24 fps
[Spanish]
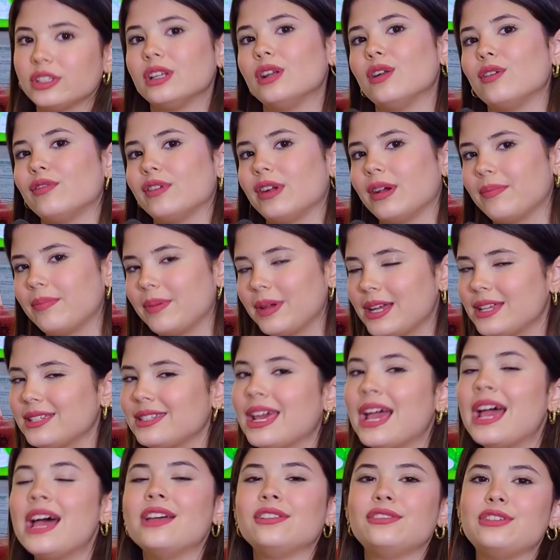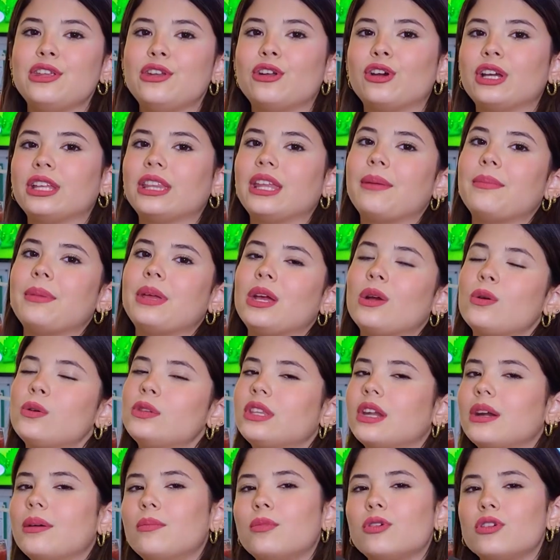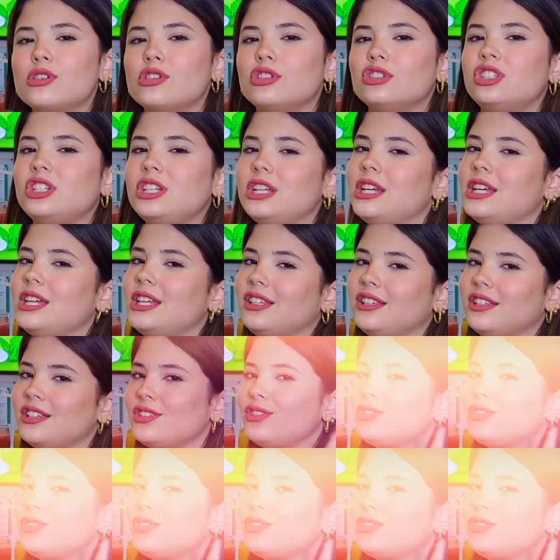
y los frappés, sino que también encuentran mocochinchi,